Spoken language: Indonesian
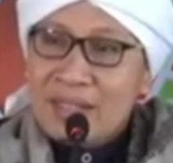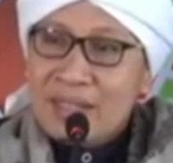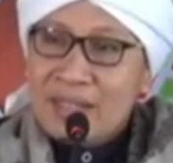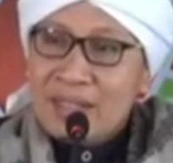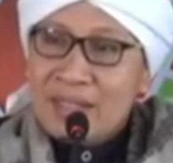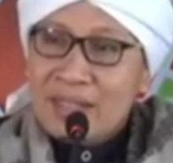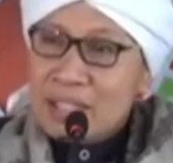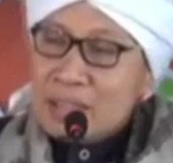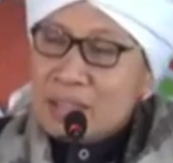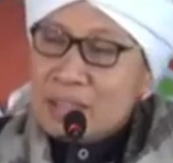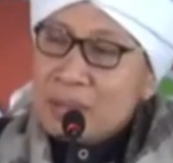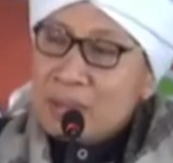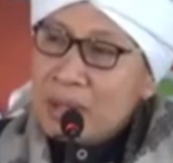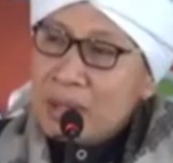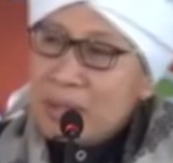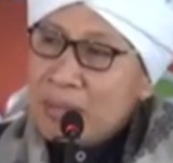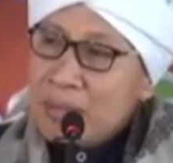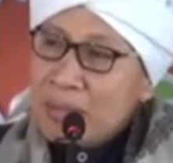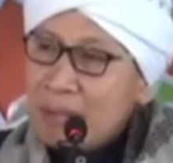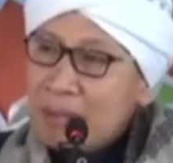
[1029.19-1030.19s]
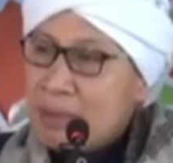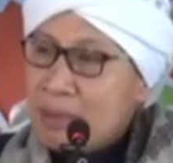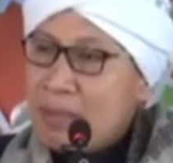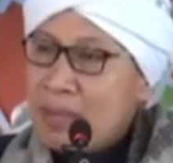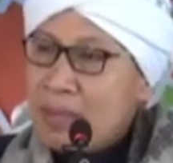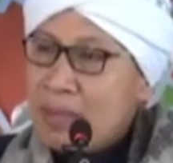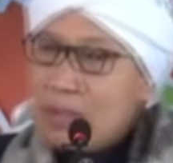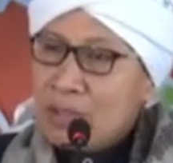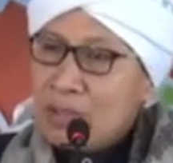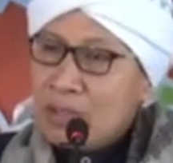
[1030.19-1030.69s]
Sedikit sebelumnya mana yang
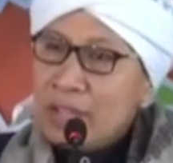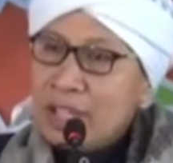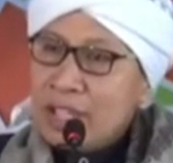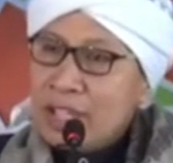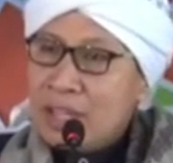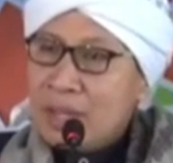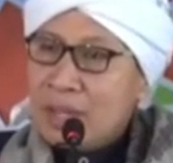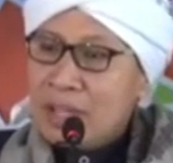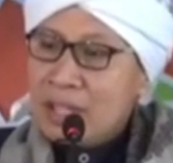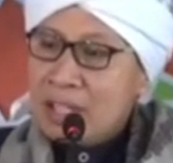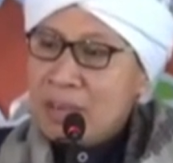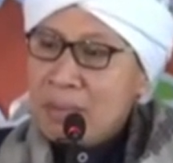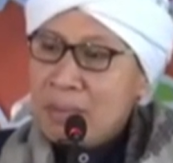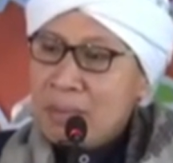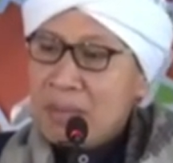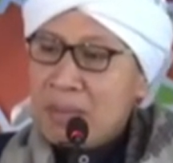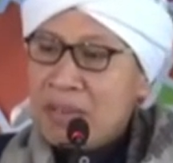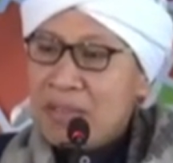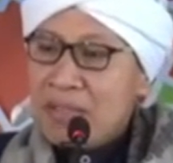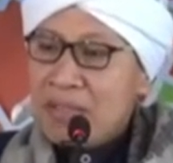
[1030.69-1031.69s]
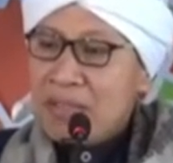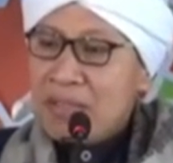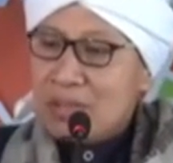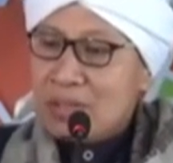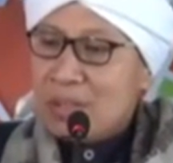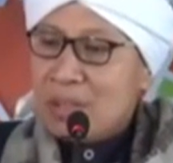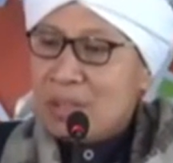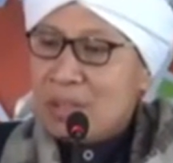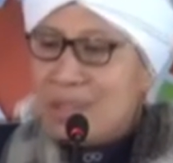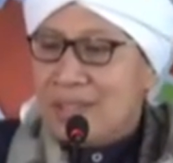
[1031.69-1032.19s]
bermanfaat untuk kita, mana yang tidak bermanfaat.
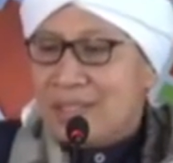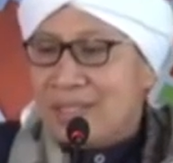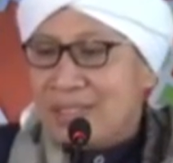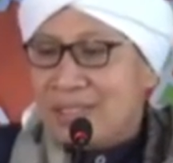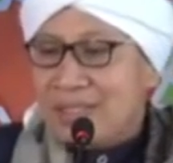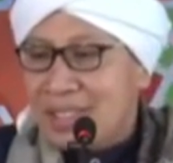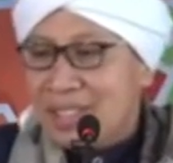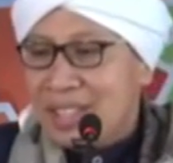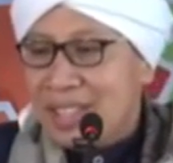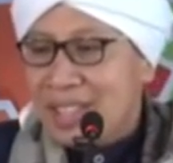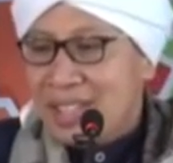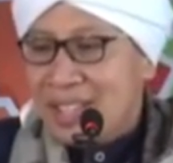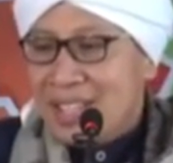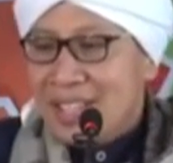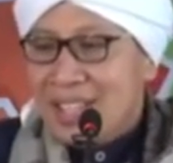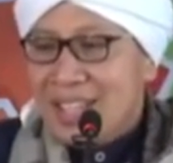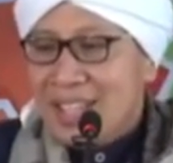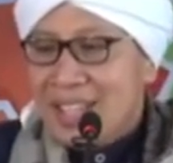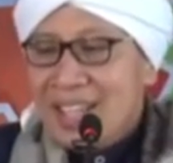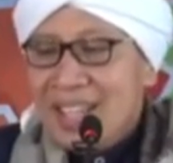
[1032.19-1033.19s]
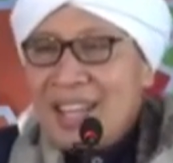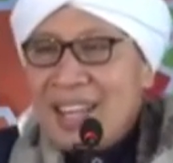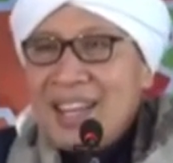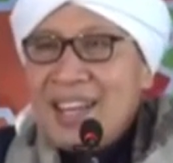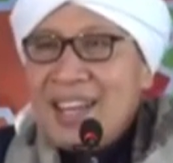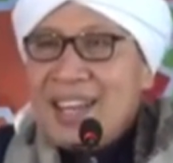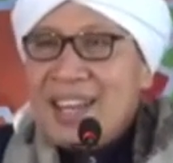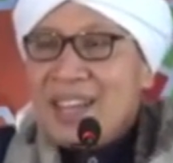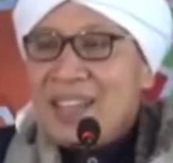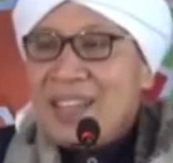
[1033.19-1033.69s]
Subhanallah.
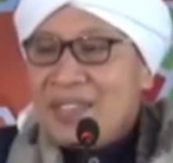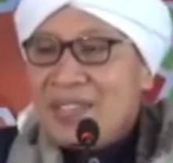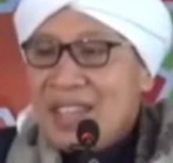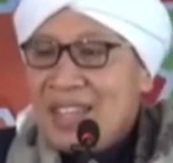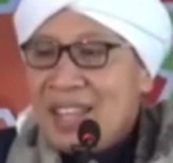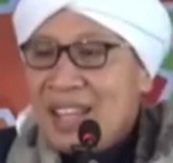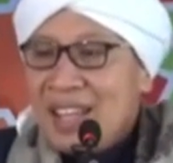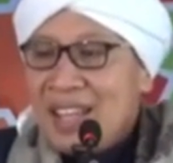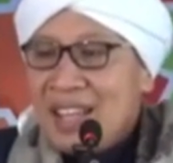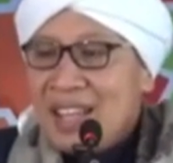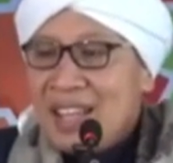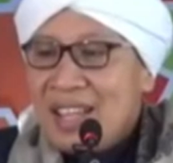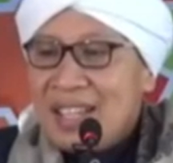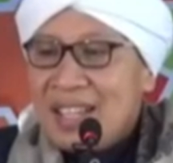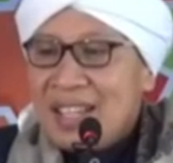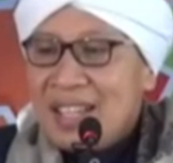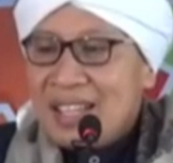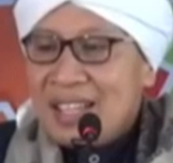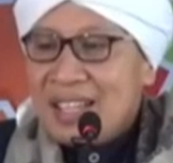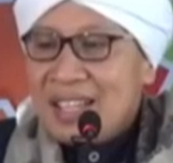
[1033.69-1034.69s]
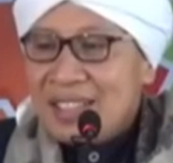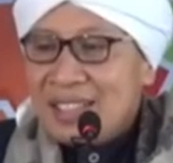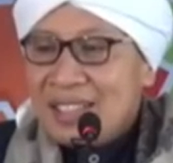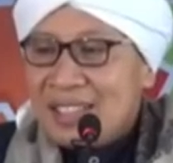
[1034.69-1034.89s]
Inna fi dhalika